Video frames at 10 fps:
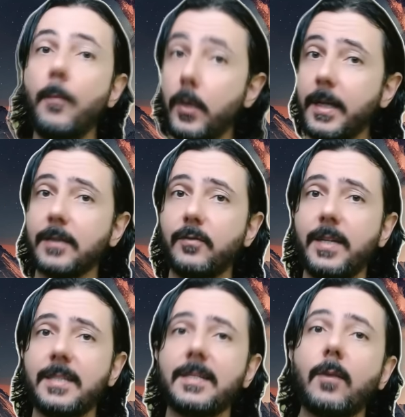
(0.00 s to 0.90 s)
porque às
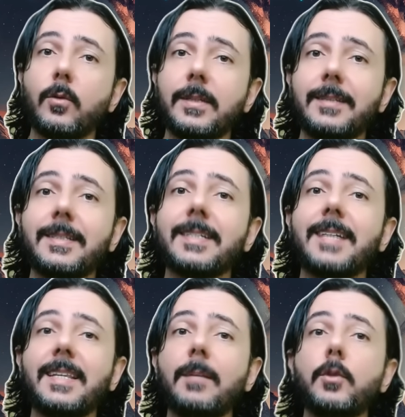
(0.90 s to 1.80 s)
vezes acontece
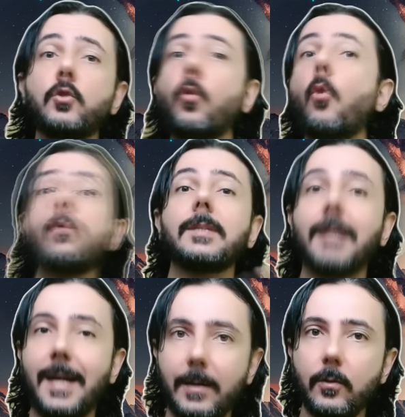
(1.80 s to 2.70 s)
exatamente o
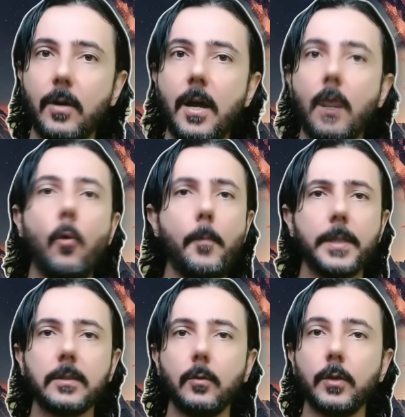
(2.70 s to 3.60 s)
contrário, com
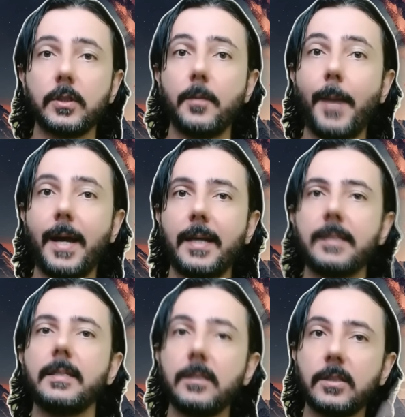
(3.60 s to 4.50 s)
pessoas que
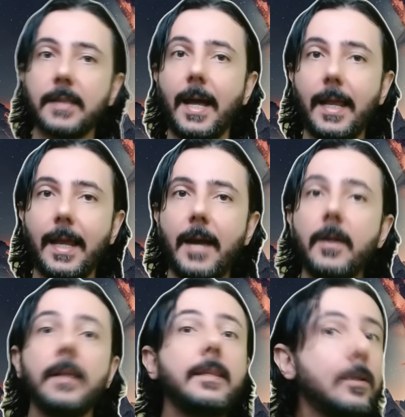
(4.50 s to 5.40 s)
parecem estar lá
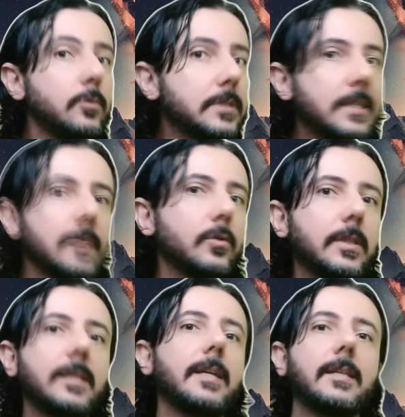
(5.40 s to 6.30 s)
não sendo
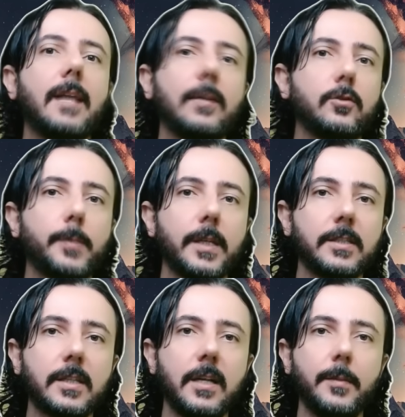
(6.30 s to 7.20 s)
detectados
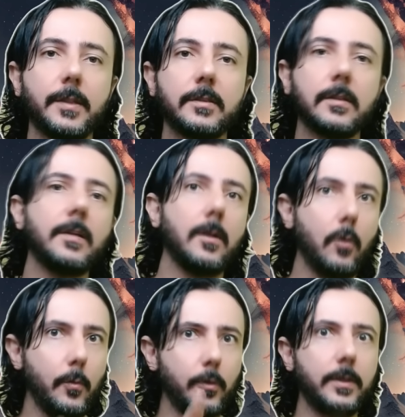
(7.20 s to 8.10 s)
pelas câmeras,
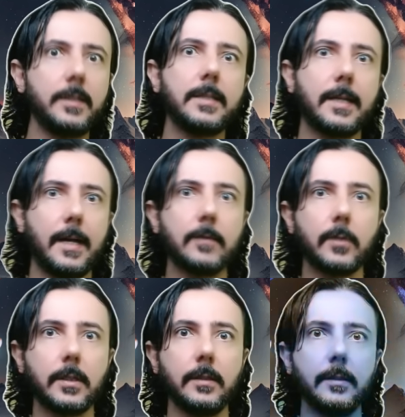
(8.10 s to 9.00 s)
como nesse caso
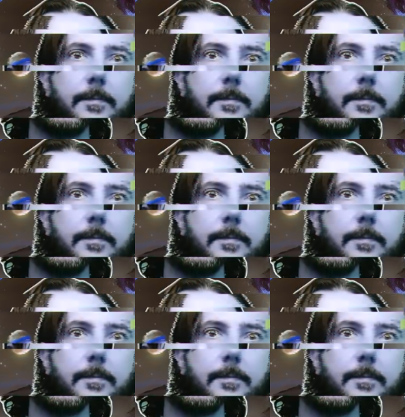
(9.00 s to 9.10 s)
aqui.